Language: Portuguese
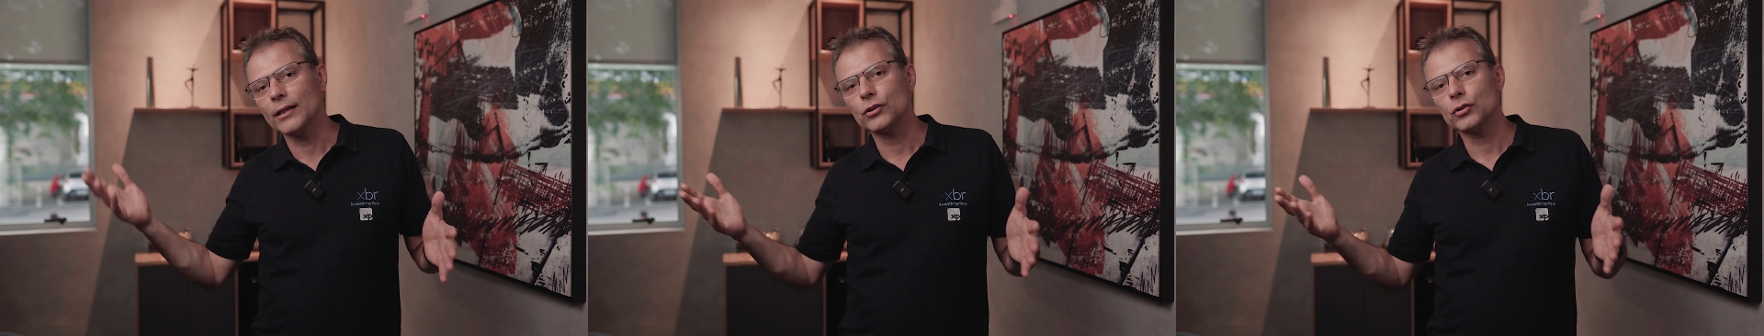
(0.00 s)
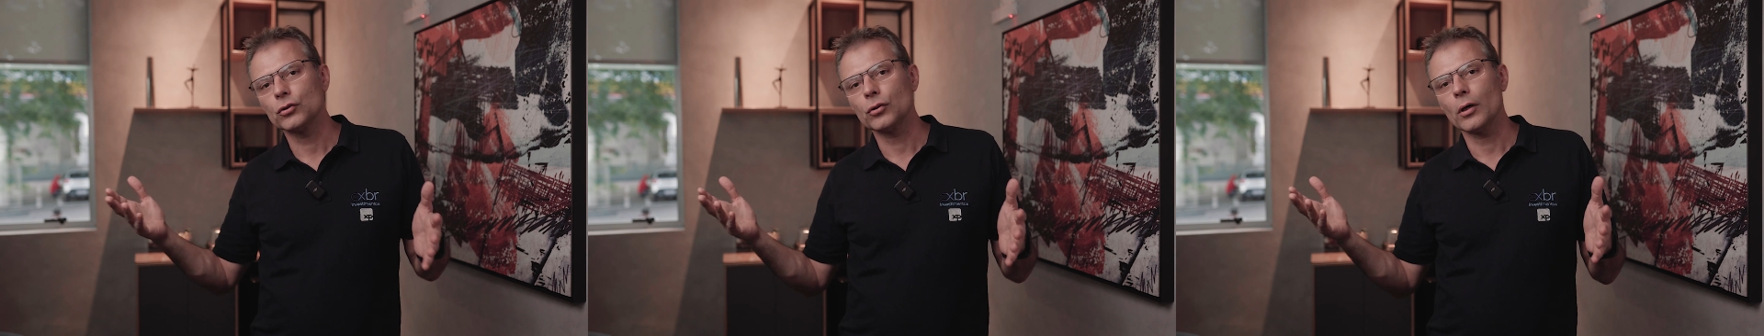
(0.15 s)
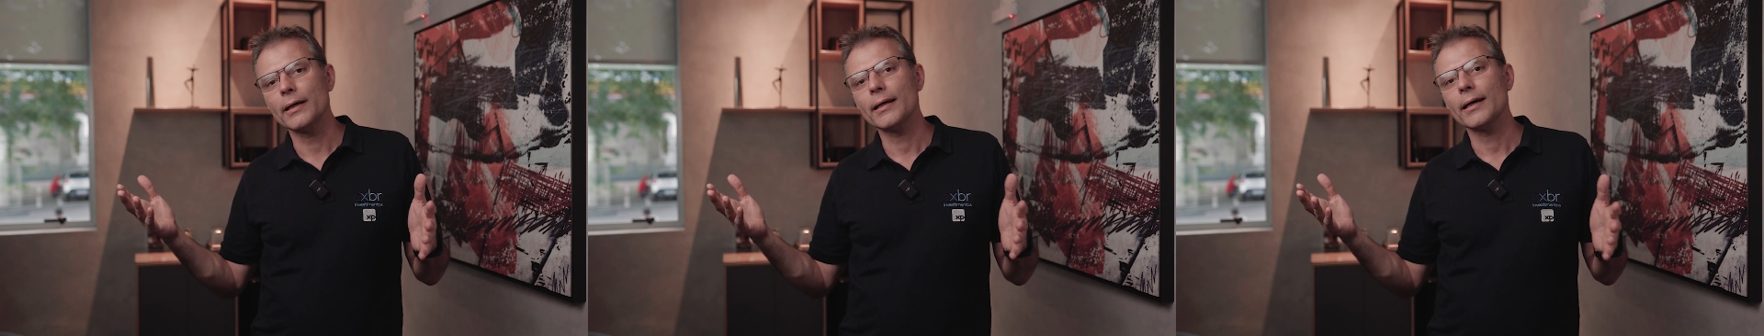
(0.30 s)

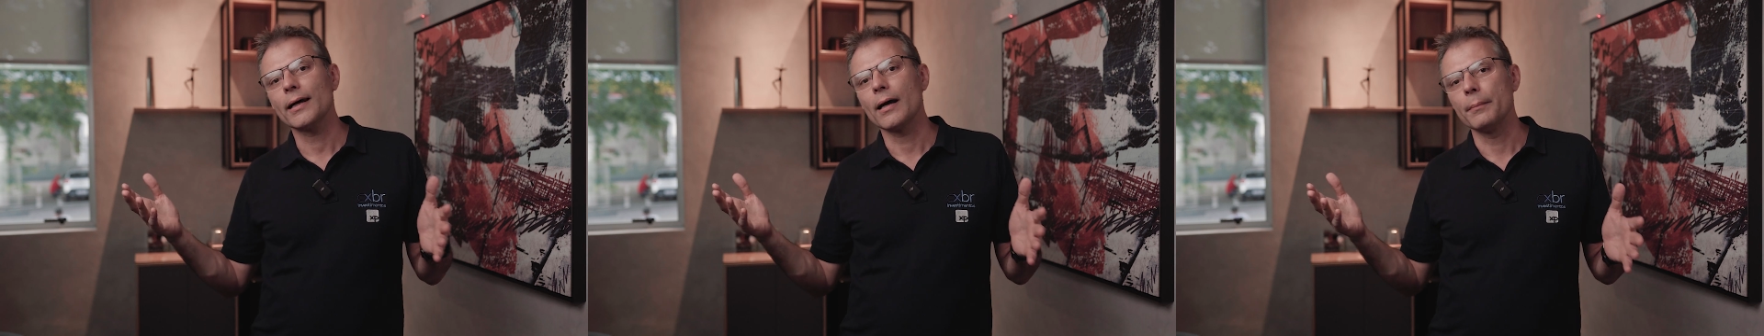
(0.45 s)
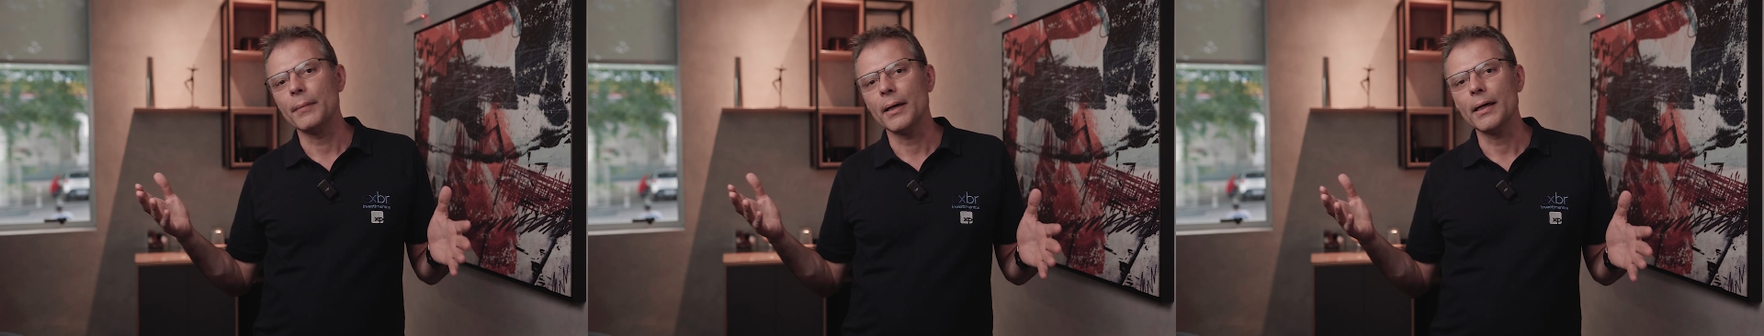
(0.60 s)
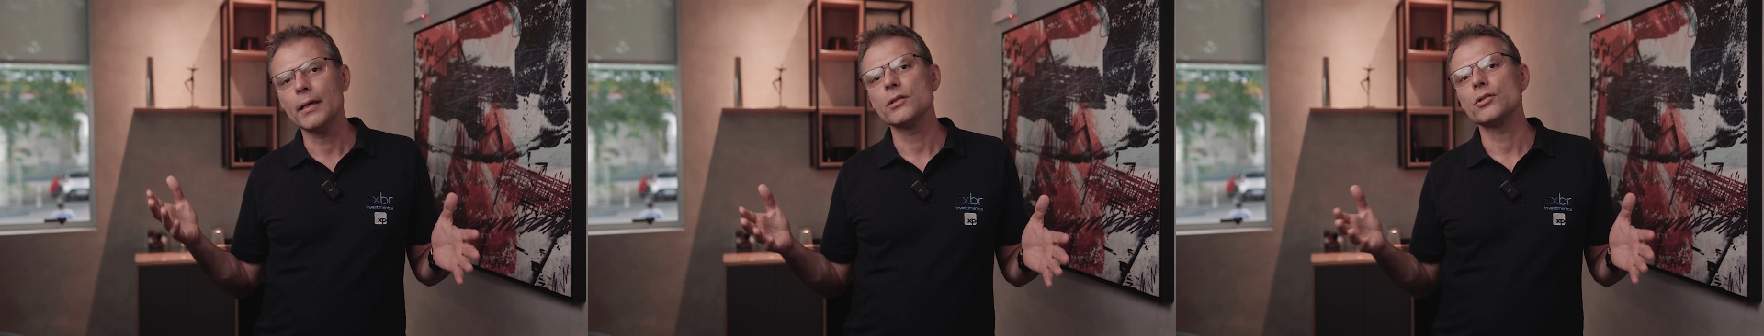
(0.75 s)

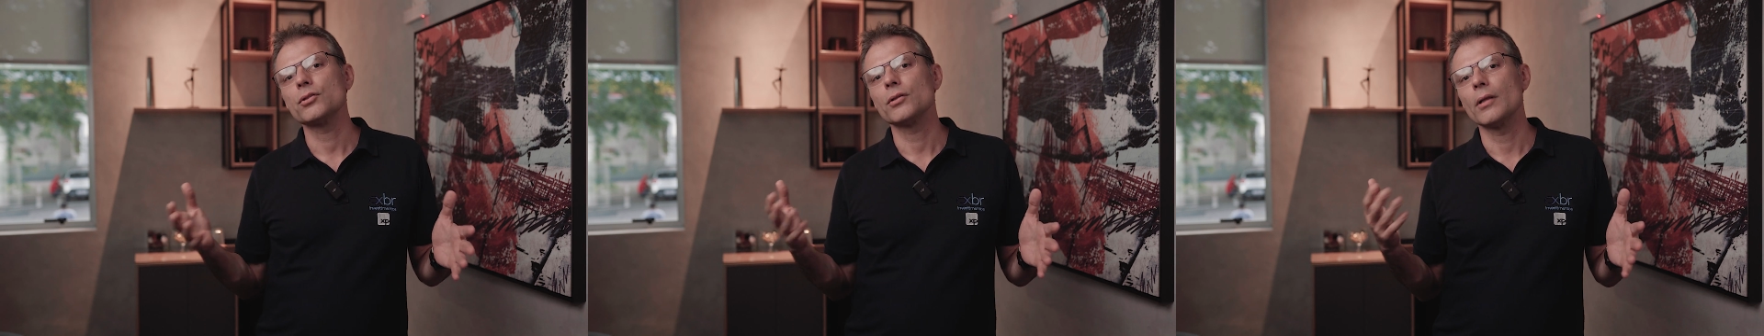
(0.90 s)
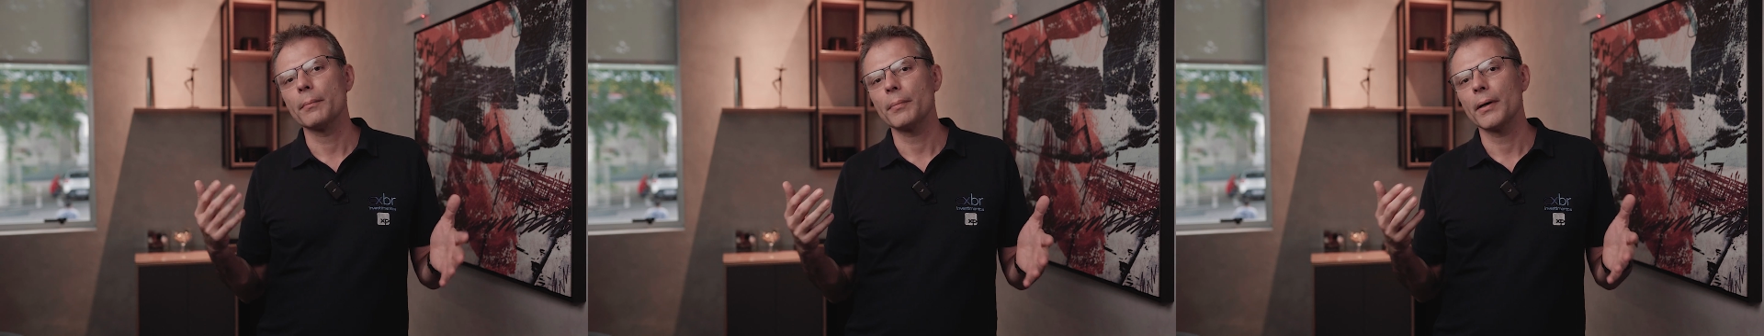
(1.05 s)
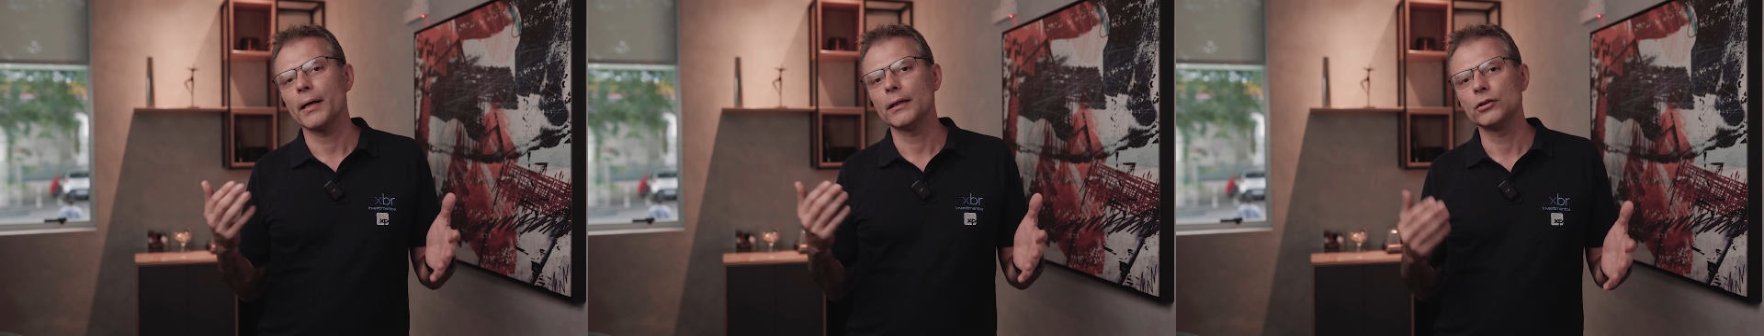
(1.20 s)
historicamente
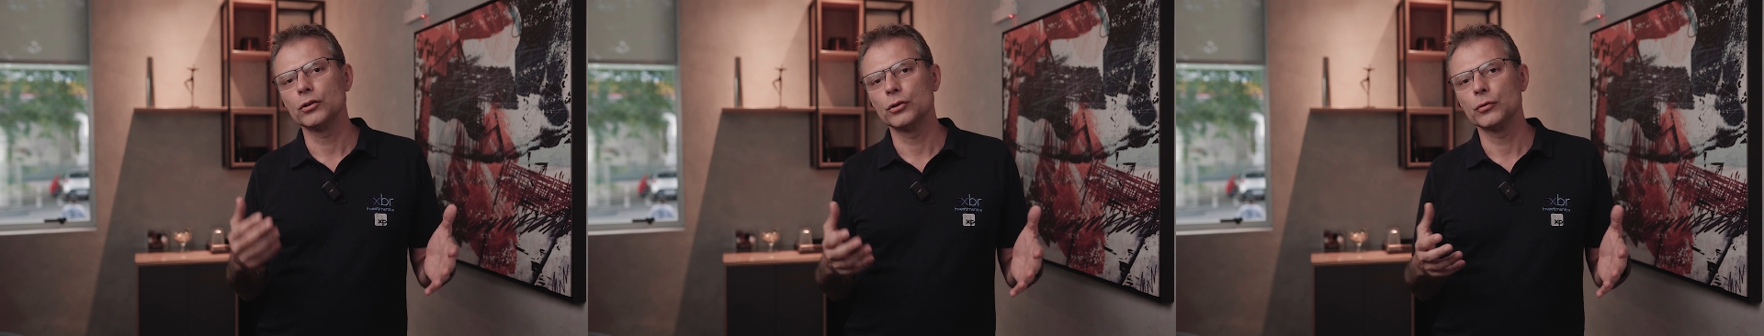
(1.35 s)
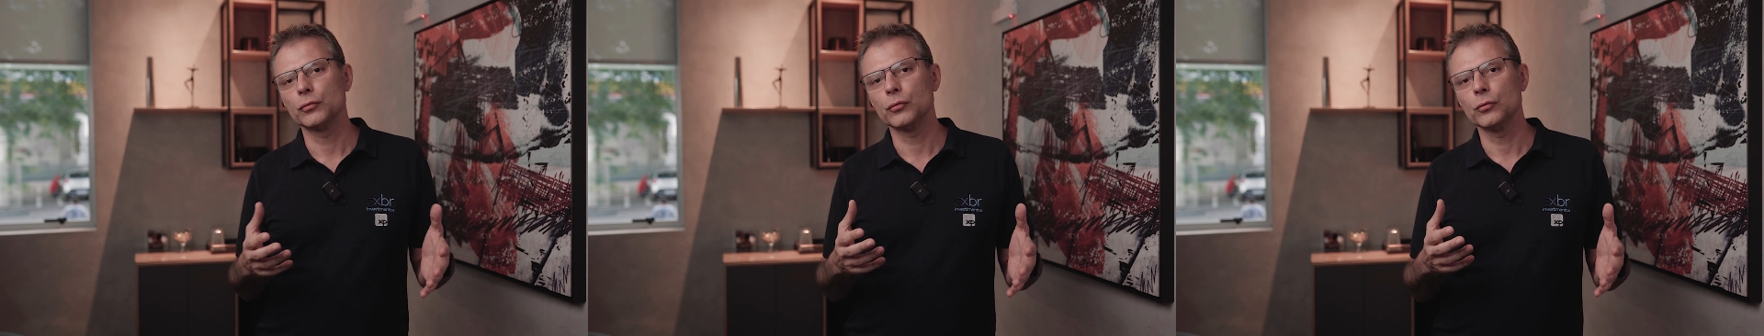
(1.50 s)
na parte de